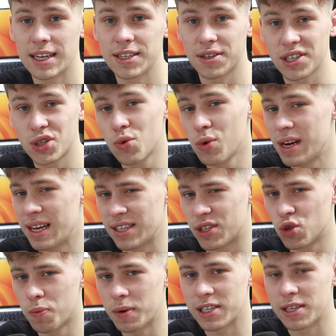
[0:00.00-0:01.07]
Also das Tool ist
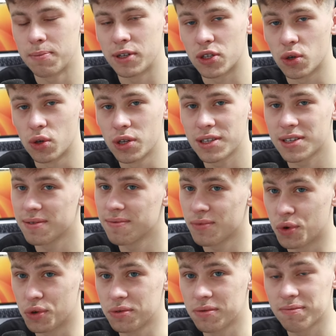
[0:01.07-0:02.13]
super simpel zu nutzen
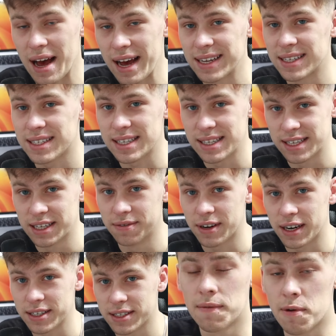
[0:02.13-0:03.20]
und eigentlich ganz
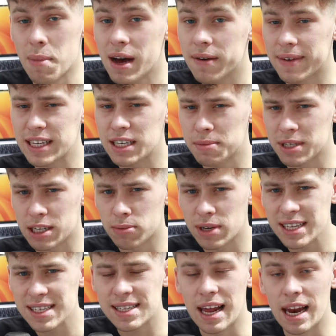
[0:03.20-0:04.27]
hilfreich. Wir machen weiter mit dem
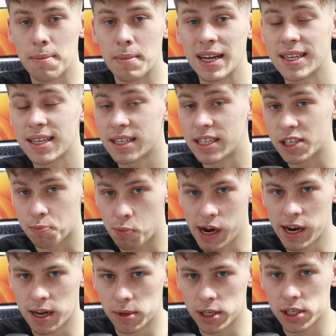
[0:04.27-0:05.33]
nächsten Element des
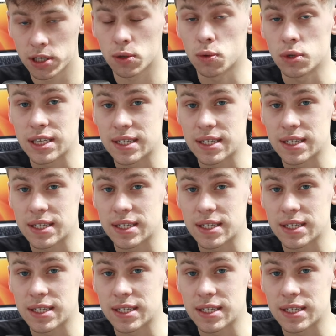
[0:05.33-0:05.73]
Brand Images und